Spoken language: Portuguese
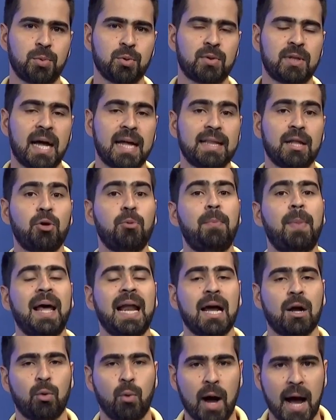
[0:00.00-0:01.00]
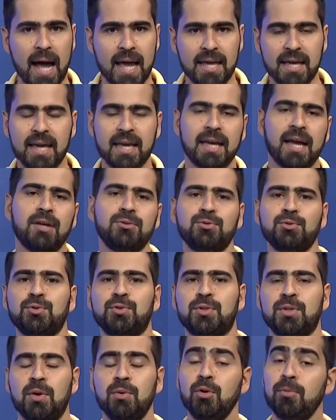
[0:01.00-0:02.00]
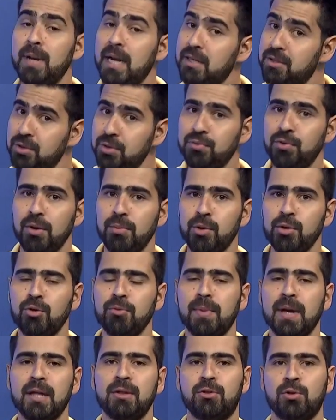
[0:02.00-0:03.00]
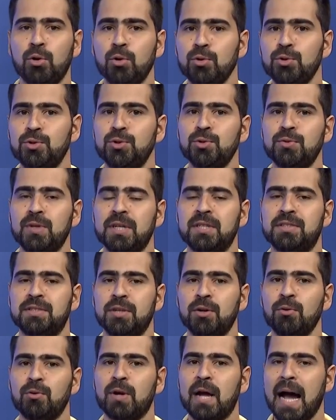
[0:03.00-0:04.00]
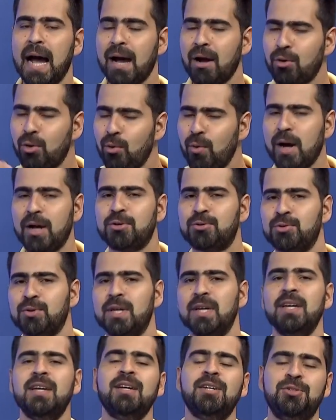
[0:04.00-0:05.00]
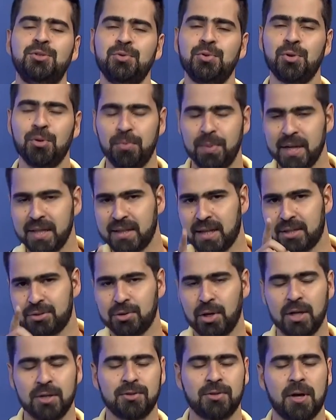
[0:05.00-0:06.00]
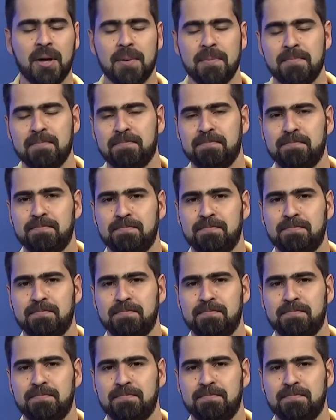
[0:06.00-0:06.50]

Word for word: disputada no Paraguai, em Assunção, e o Brasil foi muito bem. Trouxe o terceiro lugar com a ajuda ajuda de um rio pretense. Olha só.